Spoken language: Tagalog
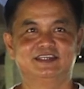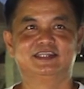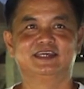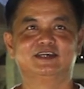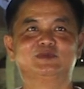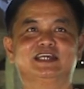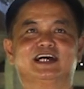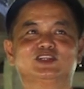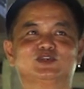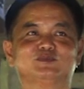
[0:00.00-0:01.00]
hindi
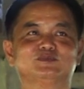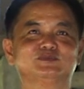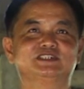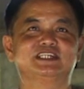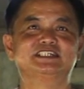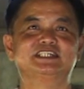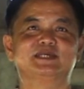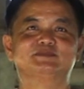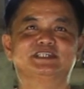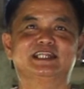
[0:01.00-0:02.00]
obligadong
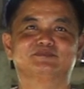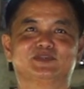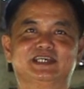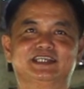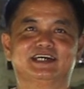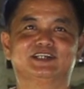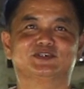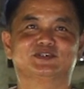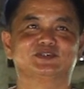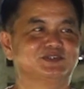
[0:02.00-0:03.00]
sinisilip-silip mo rin yan.
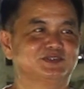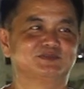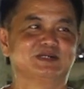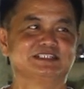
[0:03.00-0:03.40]
O,